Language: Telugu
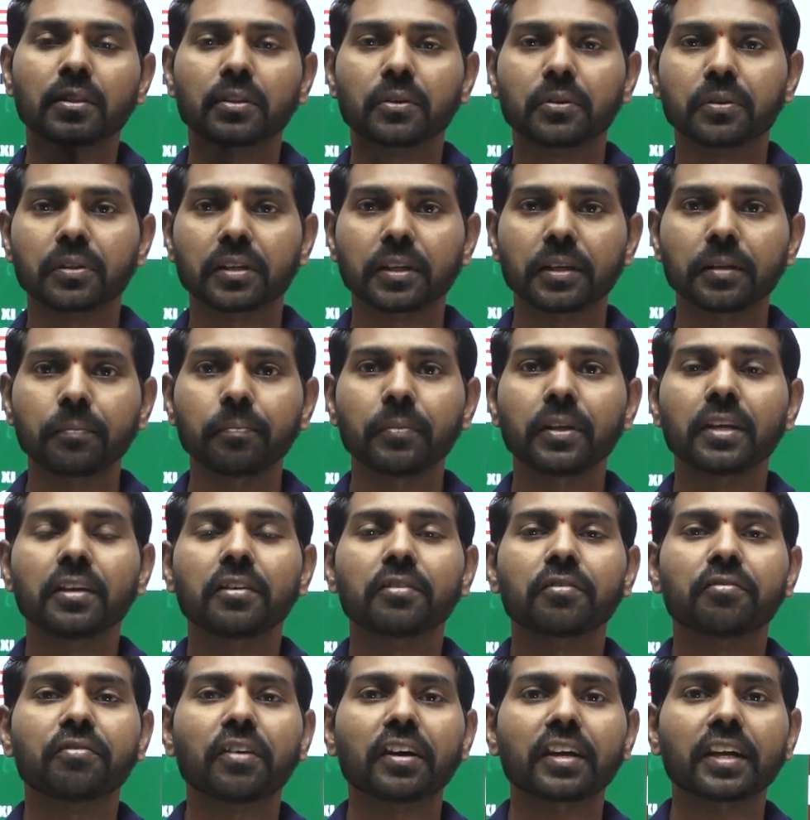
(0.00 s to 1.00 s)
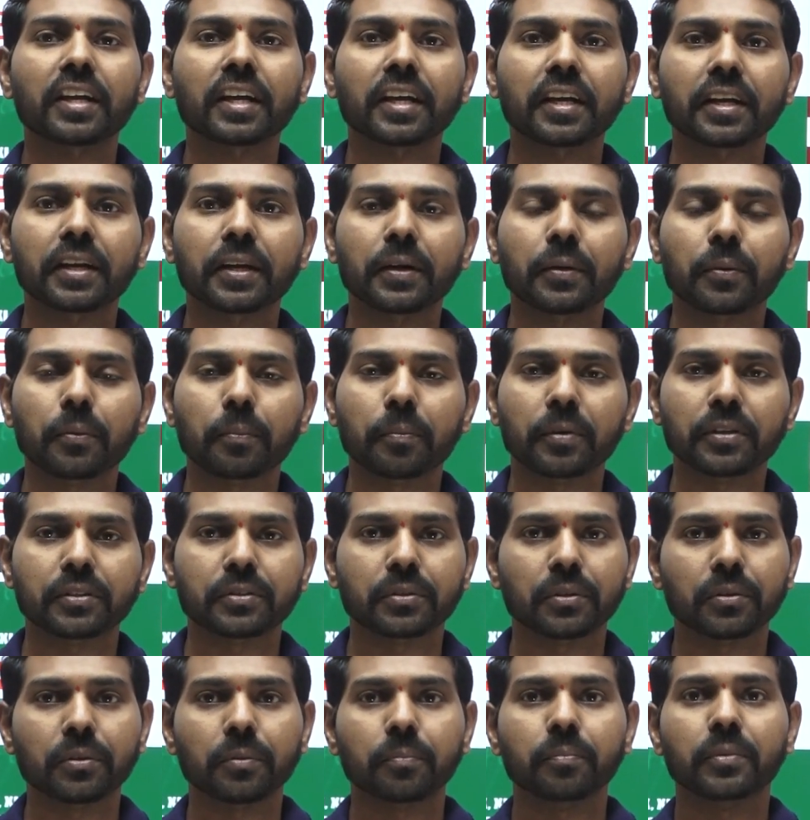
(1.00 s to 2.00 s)
తోటి ఫైవ్ హండ్రెడ్
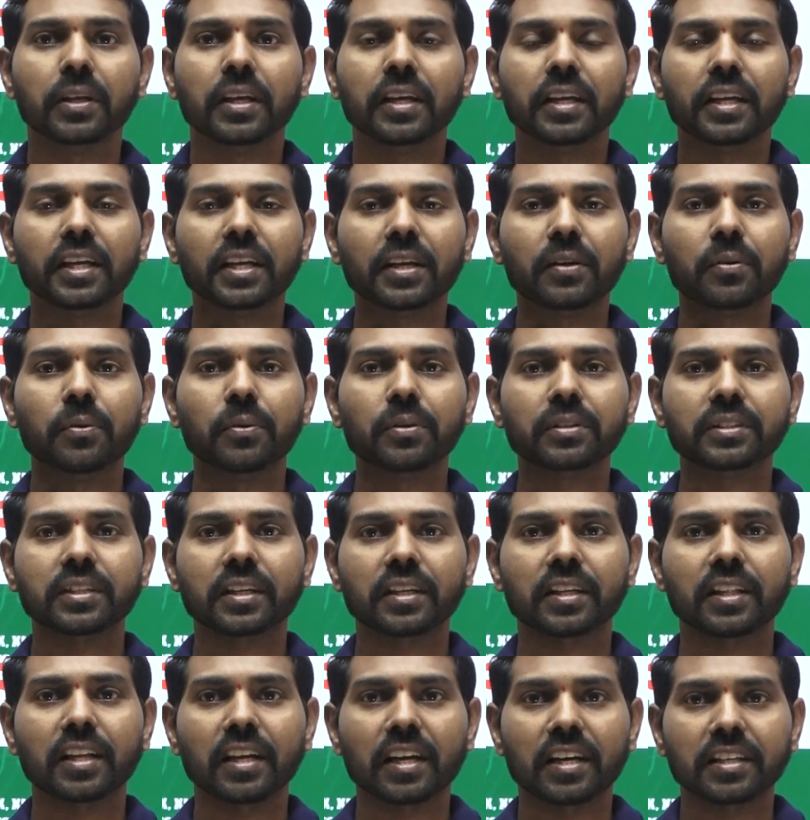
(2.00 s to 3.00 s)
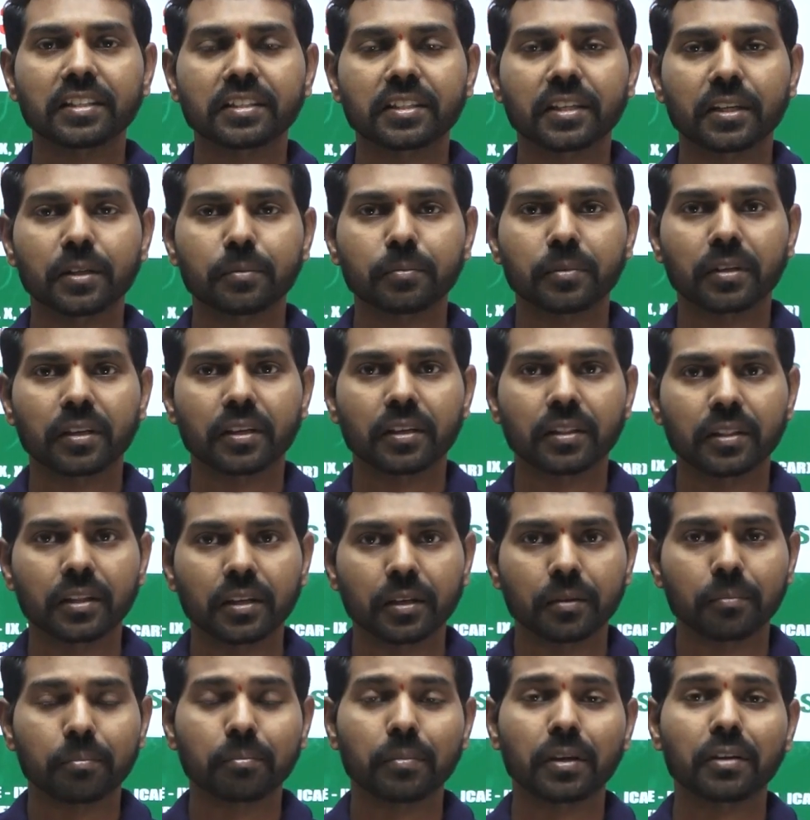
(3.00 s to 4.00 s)
రూపీస్తో ఈ కోర్స్ అనేది లాంచ్ చేయడం జరిగింది
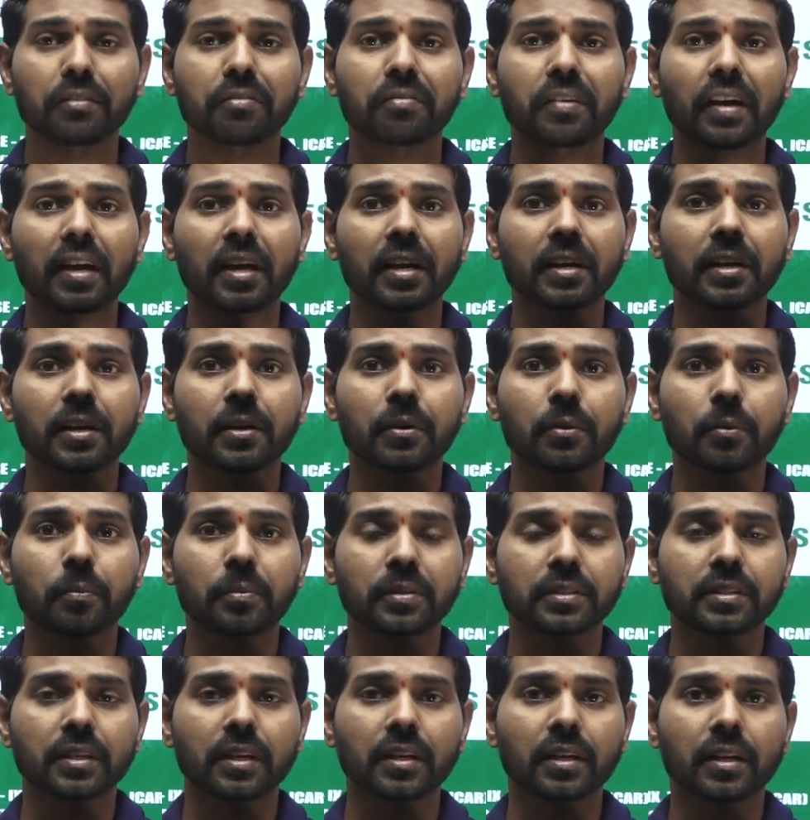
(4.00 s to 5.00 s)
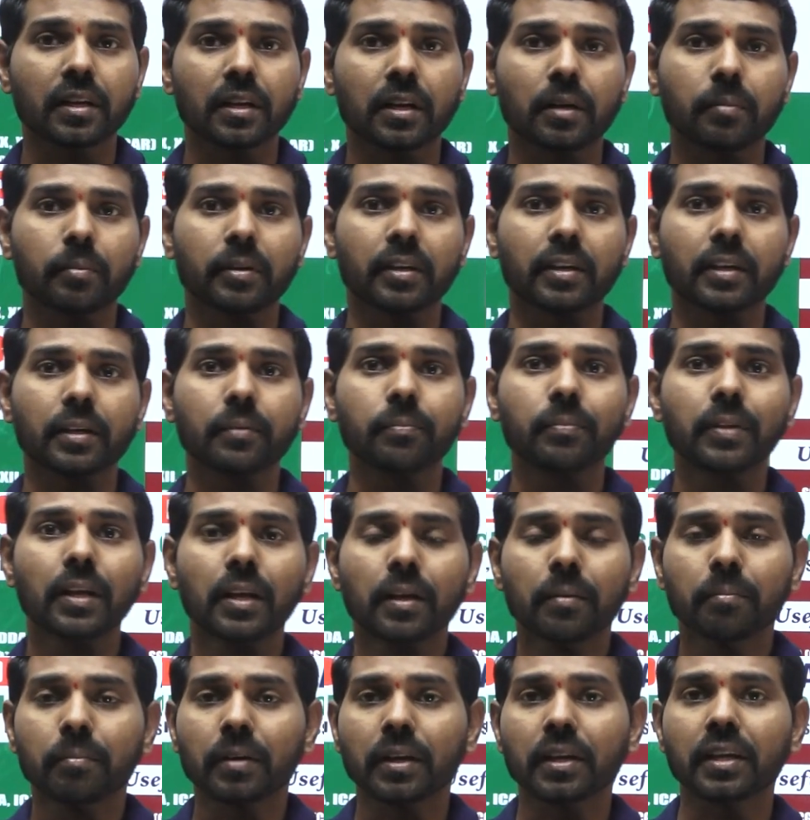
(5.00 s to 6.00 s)
మరి ఫైవ్ హండ్రెడ్ రూపీస్ అన్నారు కాబట్టి
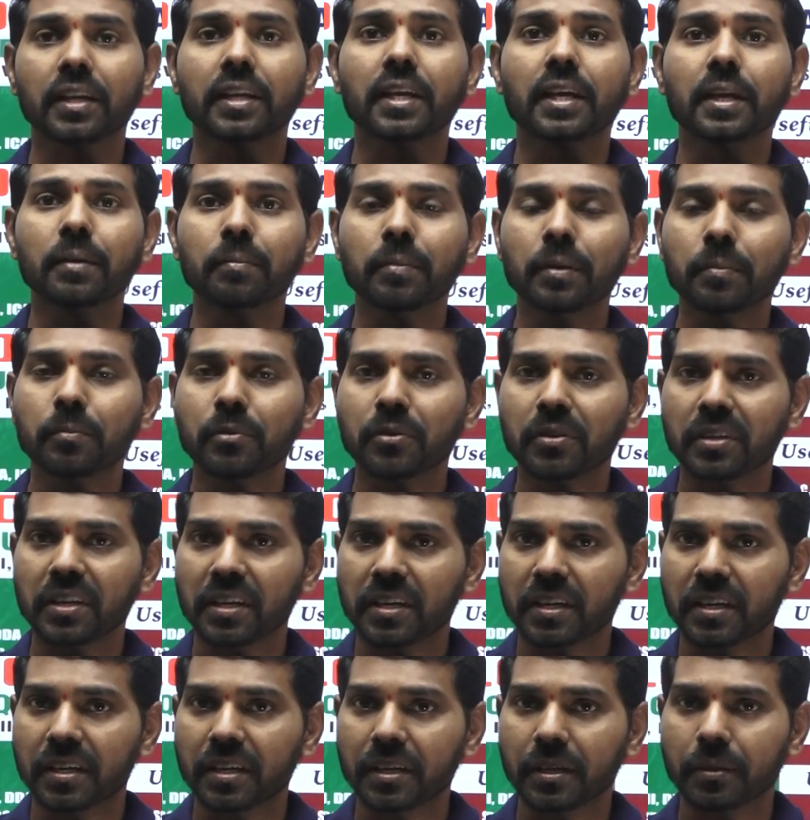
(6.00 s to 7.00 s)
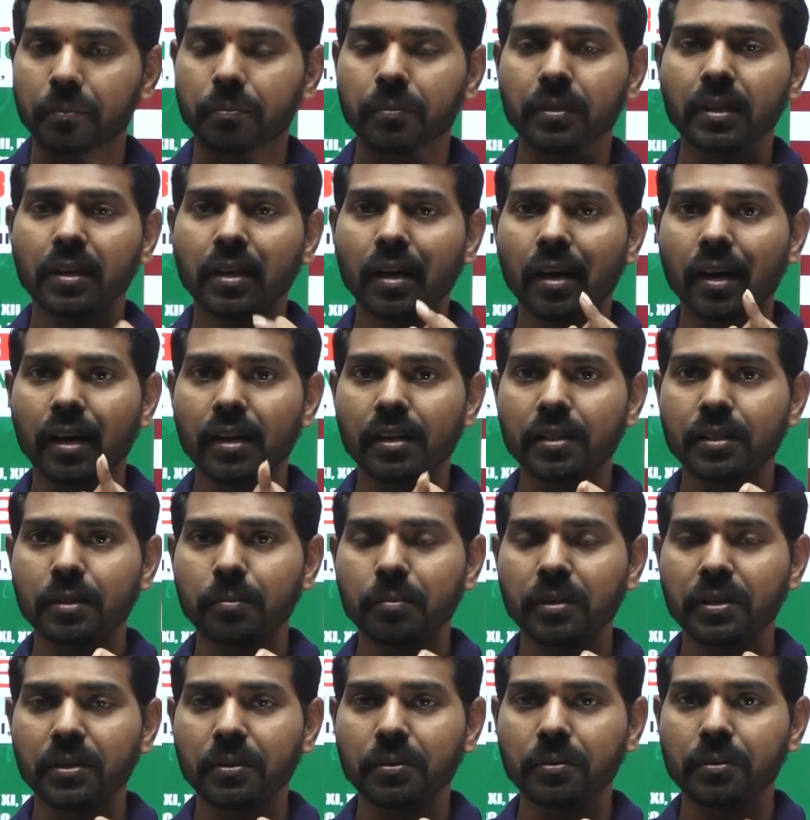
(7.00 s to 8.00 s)
మరి ఏమేమి ఉంటాయంటే
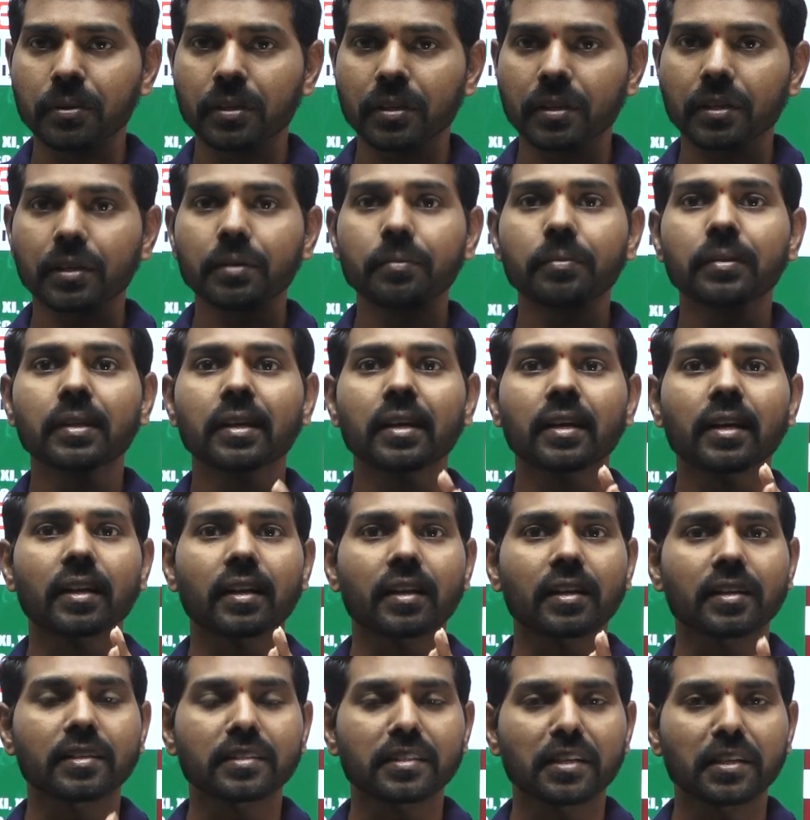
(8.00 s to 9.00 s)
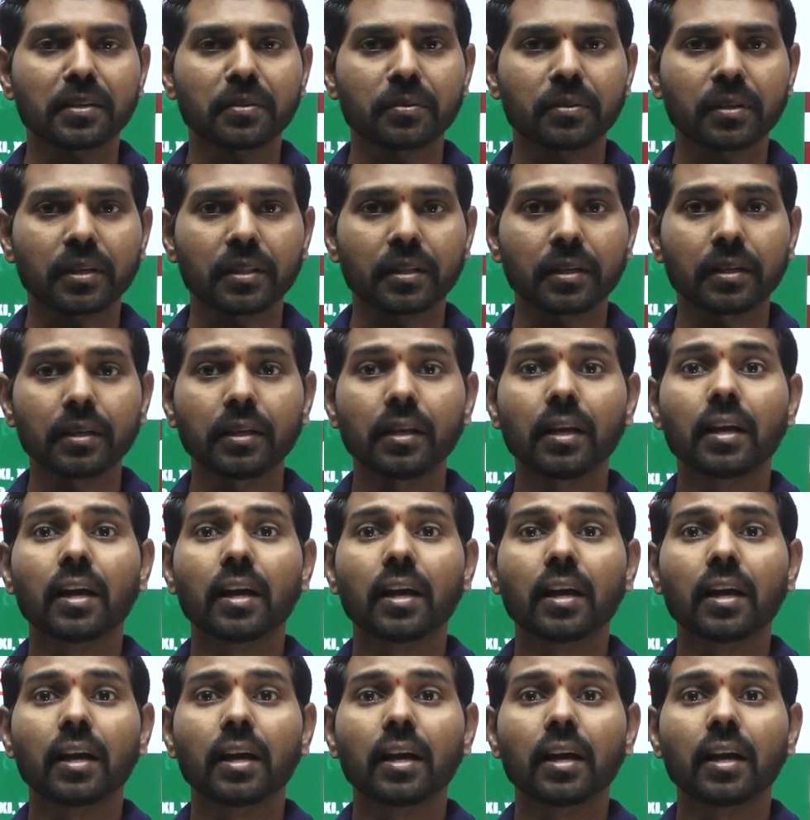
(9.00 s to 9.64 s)
అరిథమెటిక్ ఉంటుంది రీజనింగ్ ఉంటుంది